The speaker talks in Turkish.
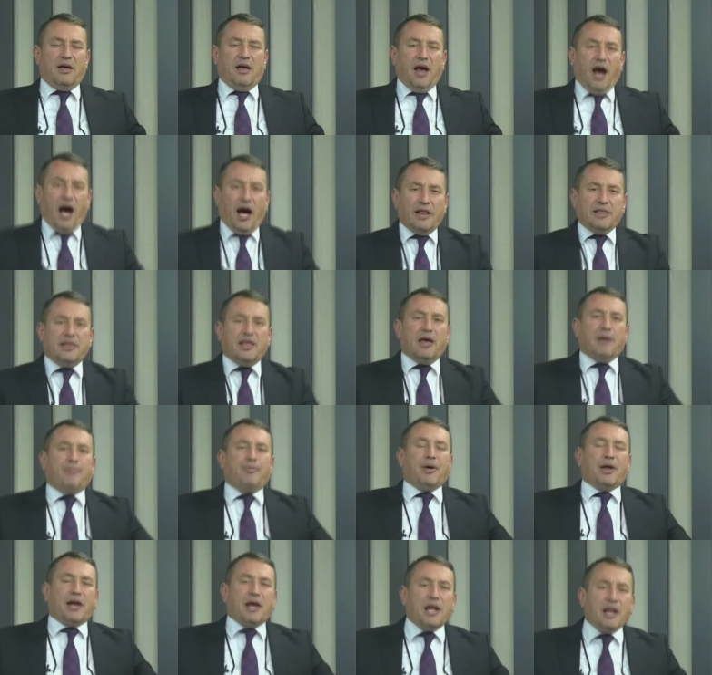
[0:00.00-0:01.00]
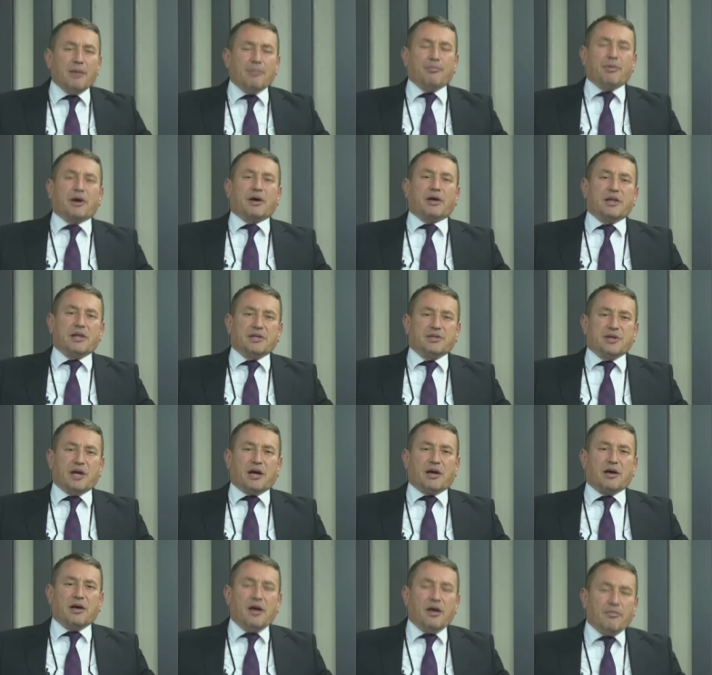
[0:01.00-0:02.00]
Anneye parayla mı bakılacak?
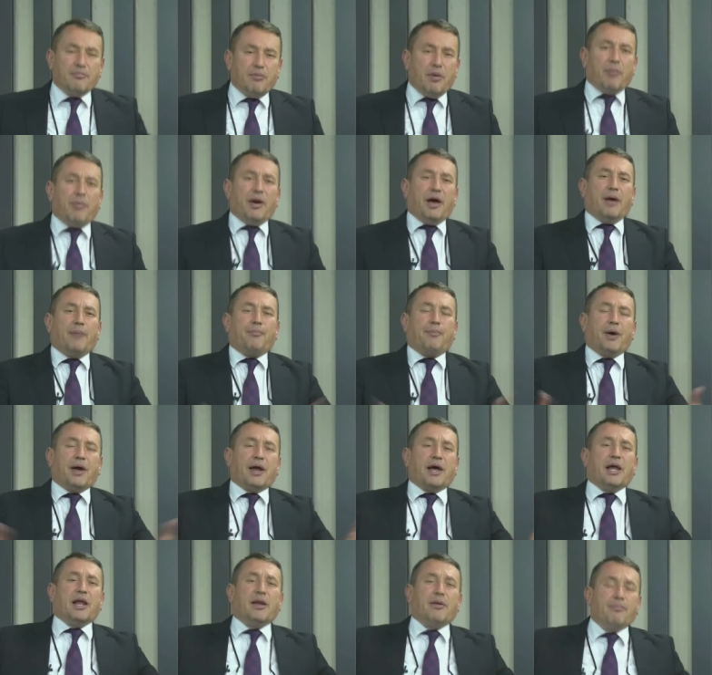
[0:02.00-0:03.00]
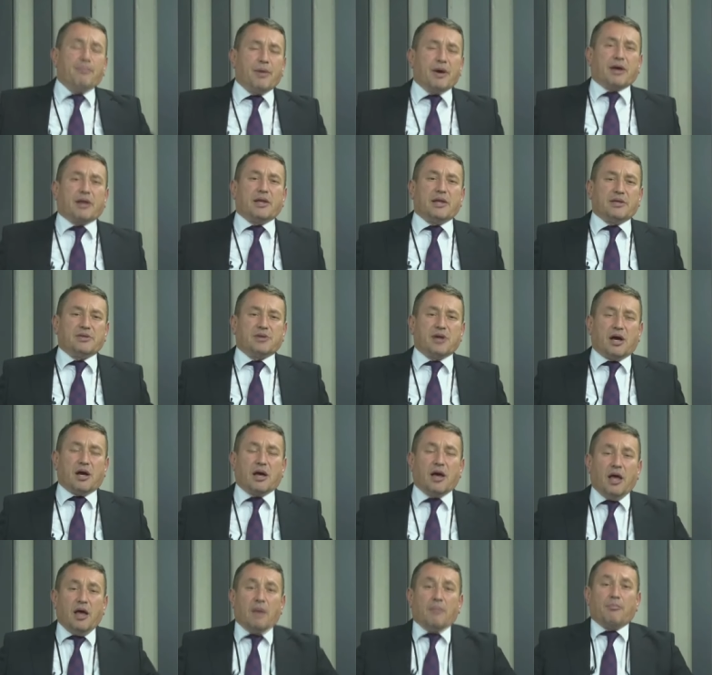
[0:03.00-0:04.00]
Babaya parayla mı bakılacak?
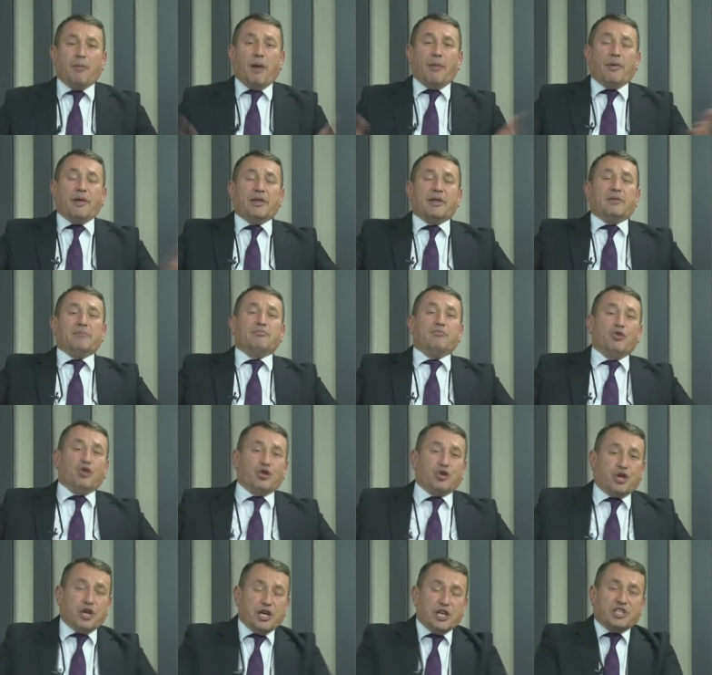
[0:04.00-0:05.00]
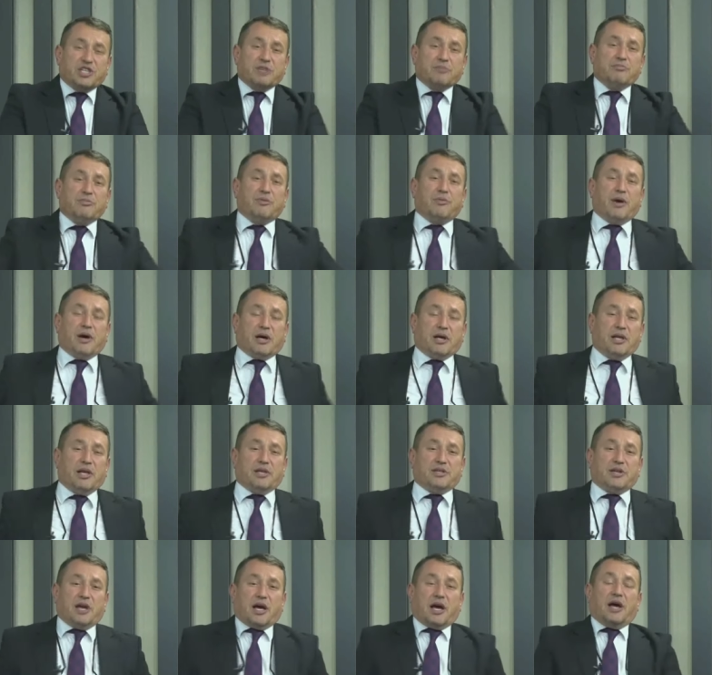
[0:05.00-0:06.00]
Babanın mülkü için mi
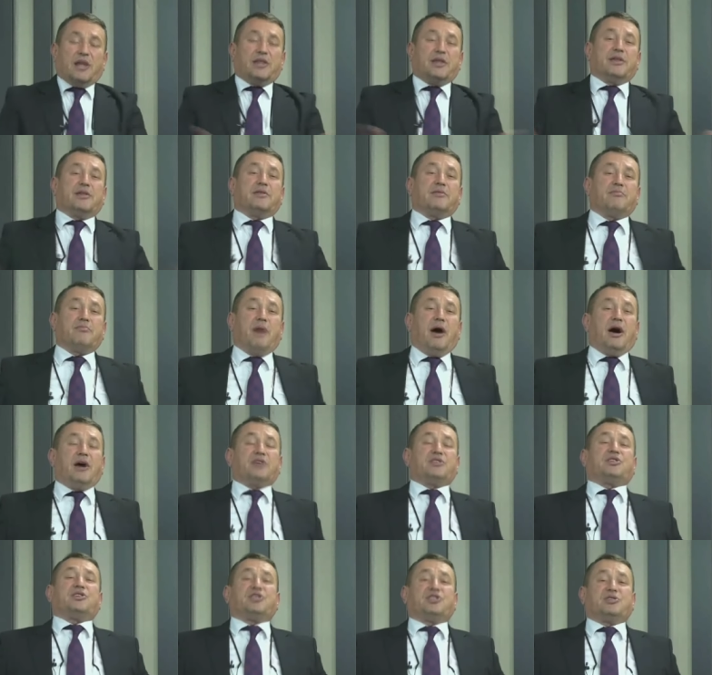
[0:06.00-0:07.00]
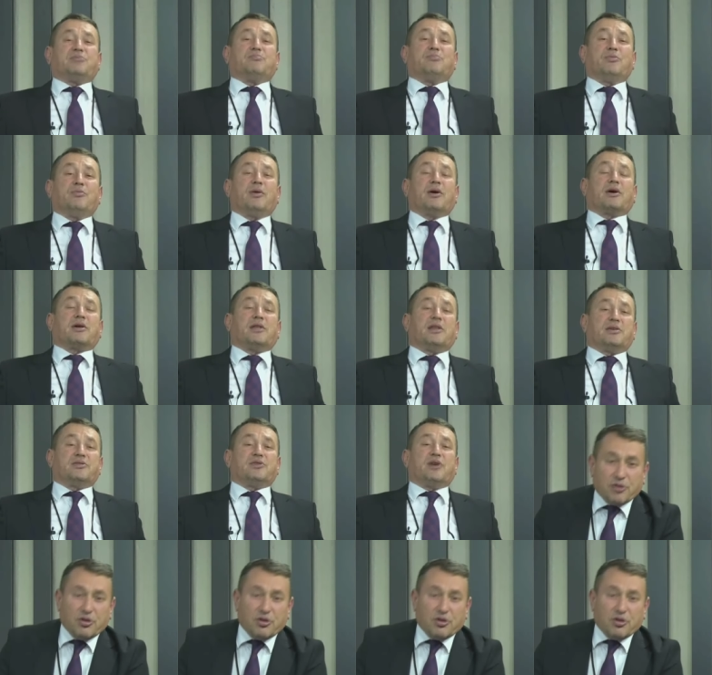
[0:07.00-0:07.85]
bakılacak? Ananın maaşı için mi bakılacak?